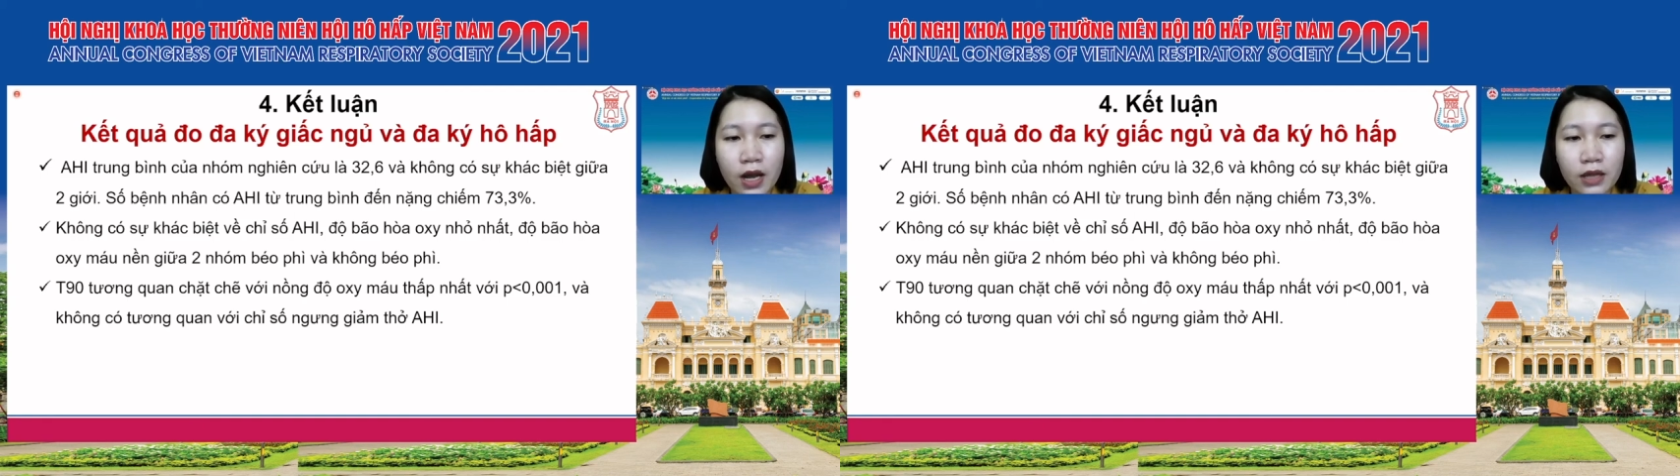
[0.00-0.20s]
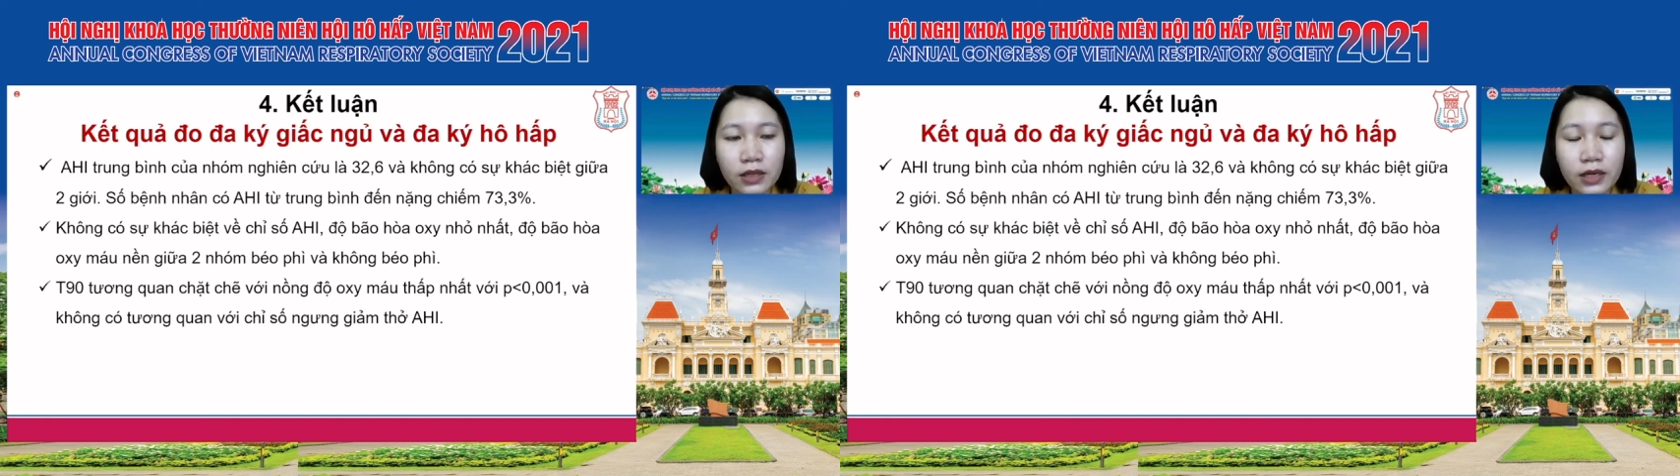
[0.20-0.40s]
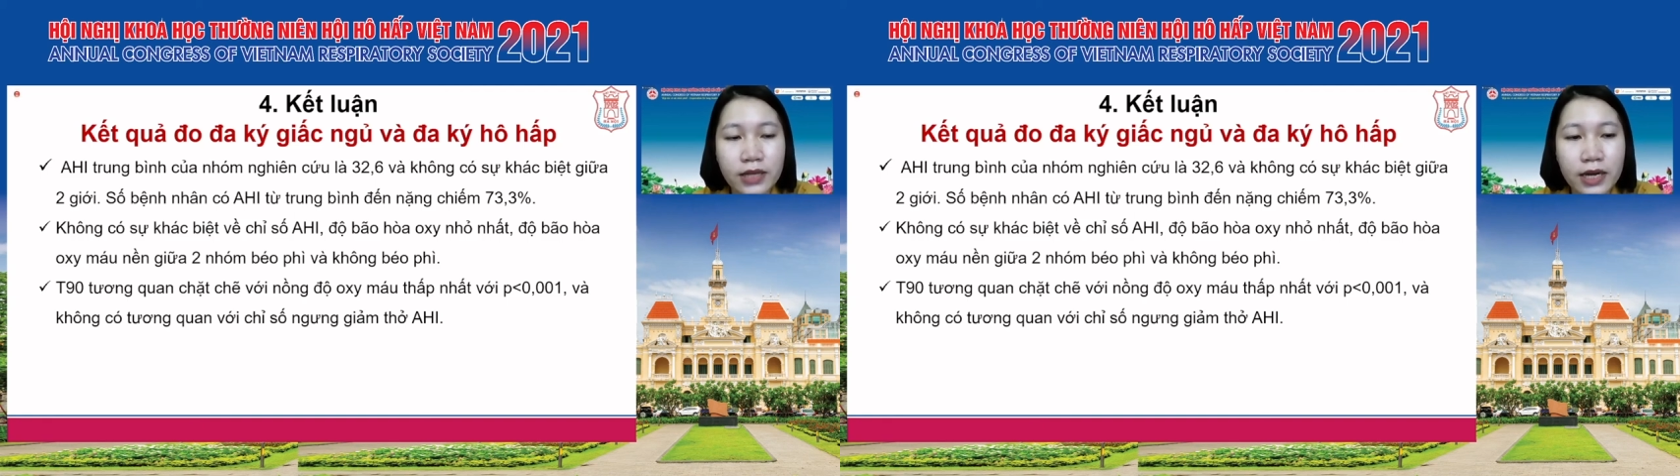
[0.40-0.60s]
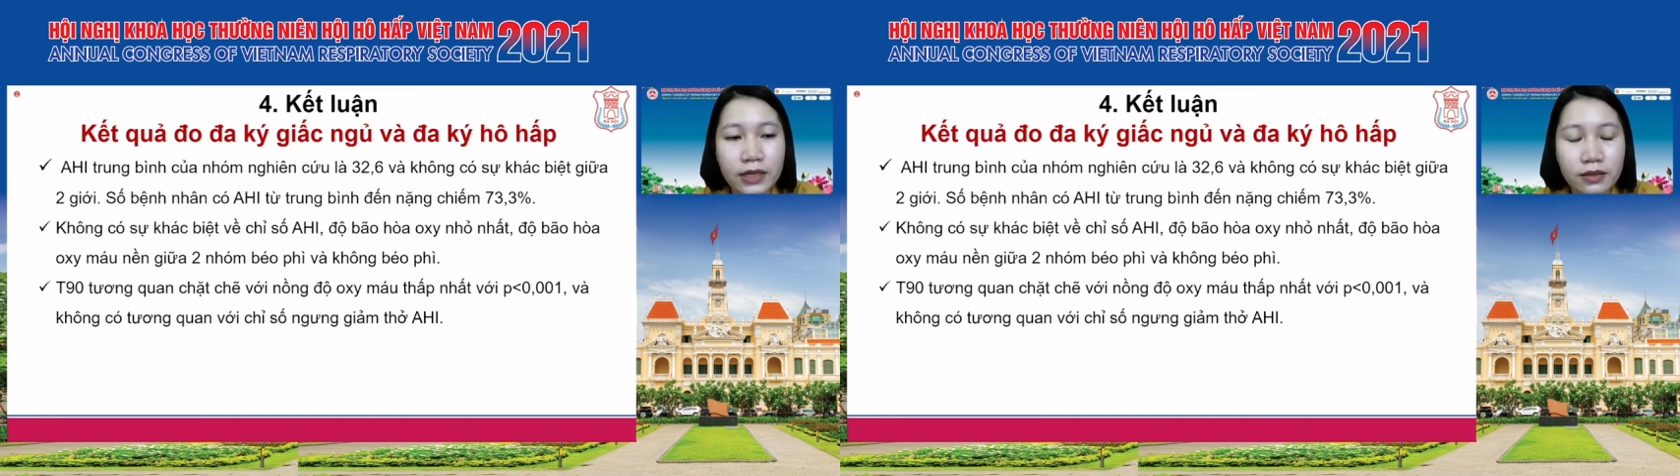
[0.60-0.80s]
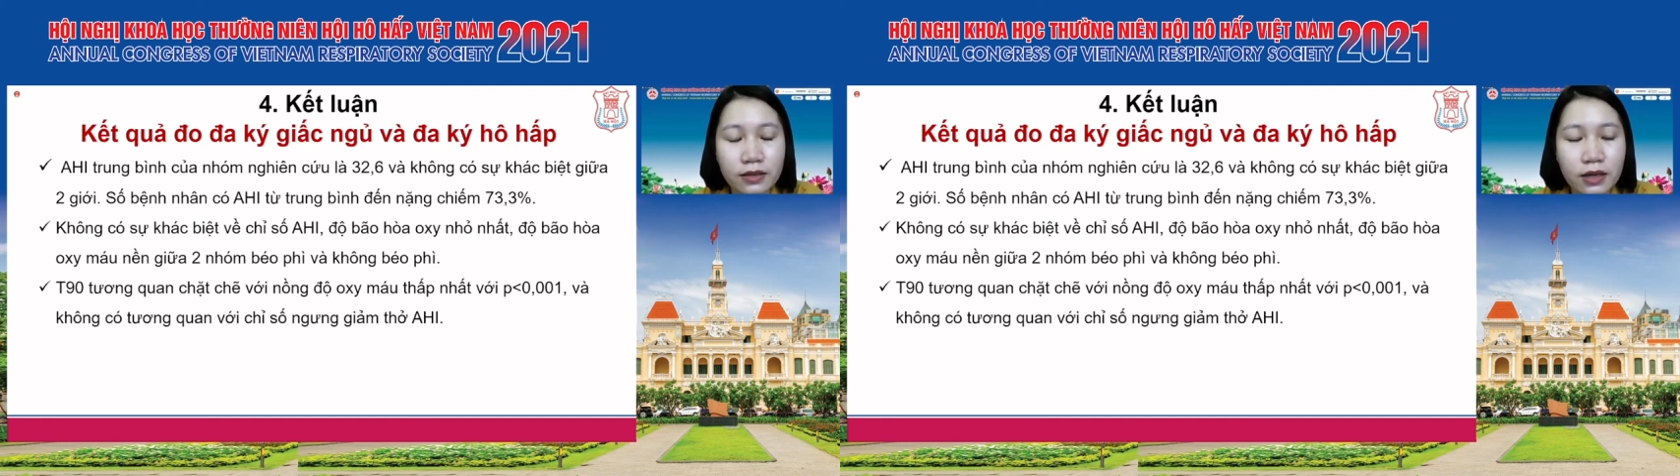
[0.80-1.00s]
Thời gian
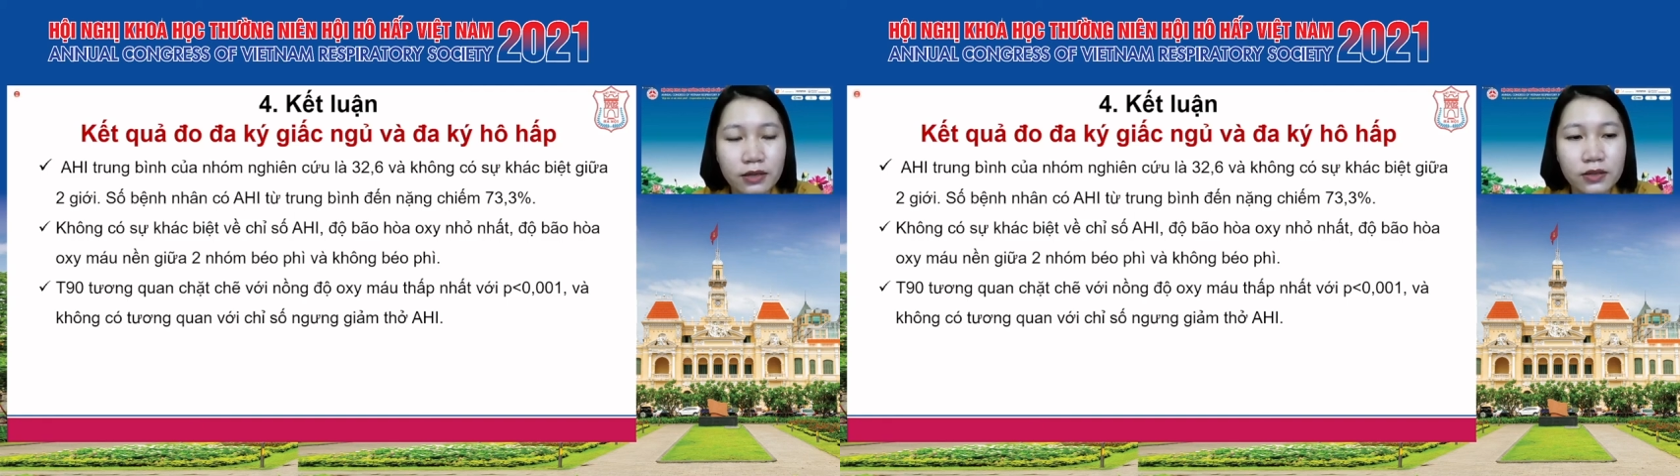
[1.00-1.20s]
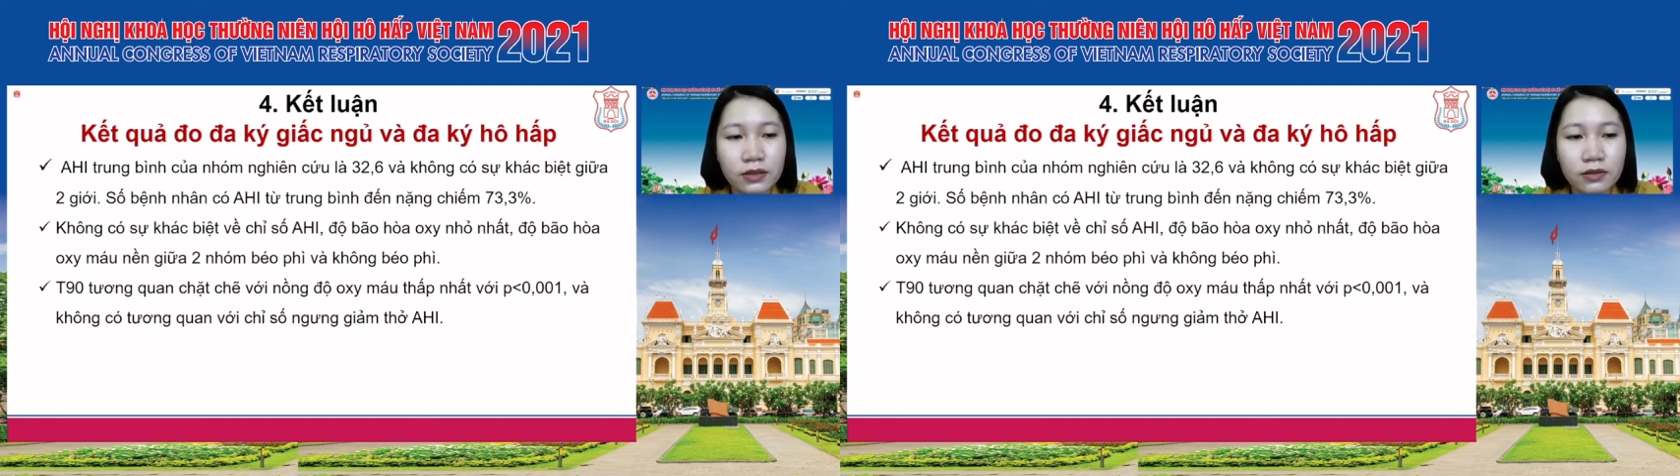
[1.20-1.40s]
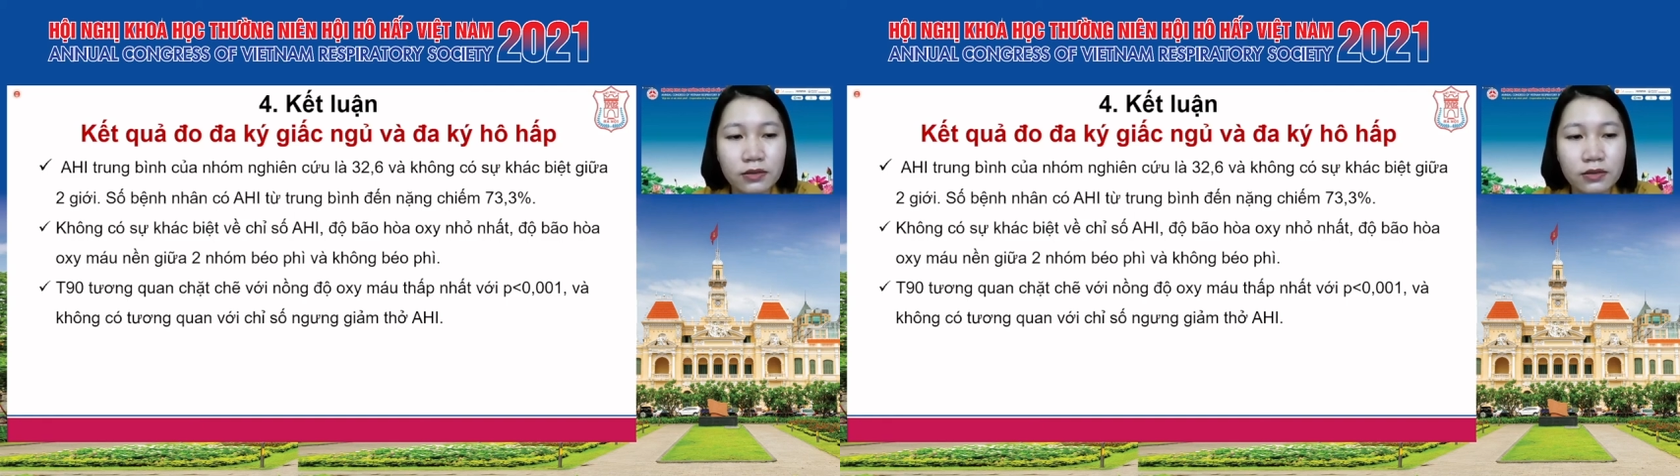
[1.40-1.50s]
uh,